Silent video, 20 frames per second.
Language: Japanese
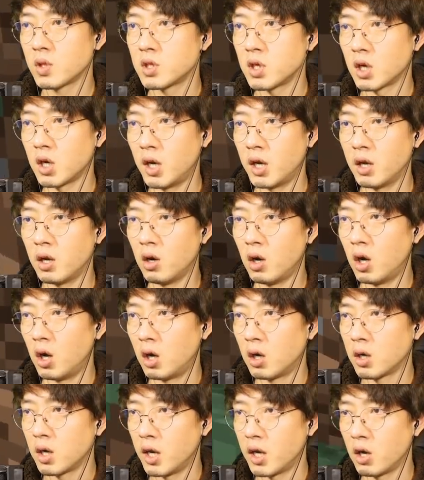あ帰
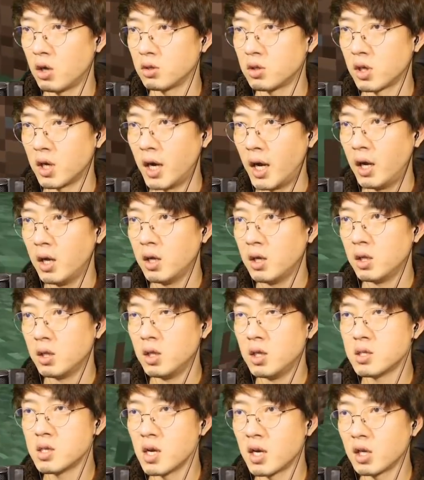ろう、帰ろう。てか
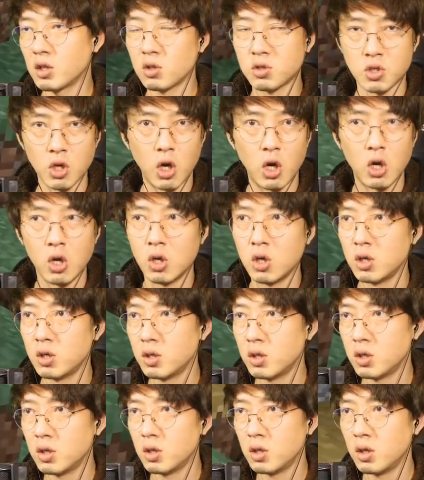水揚げと作ろう。
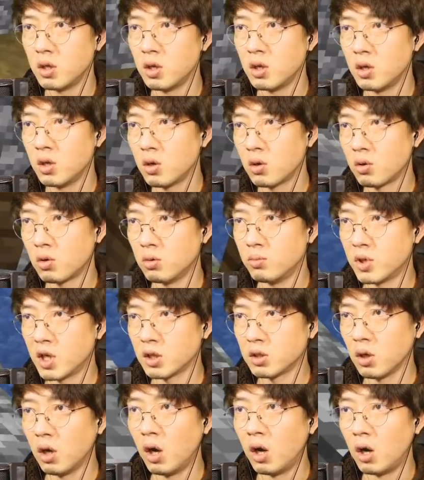この
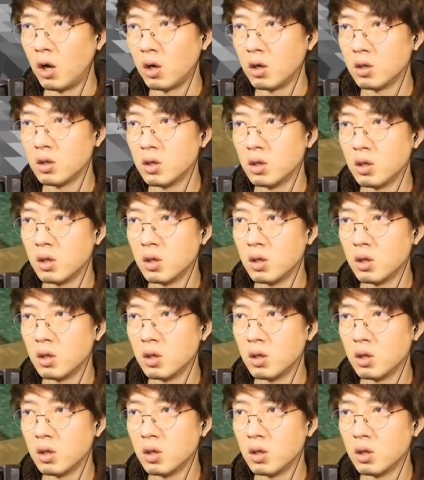村と。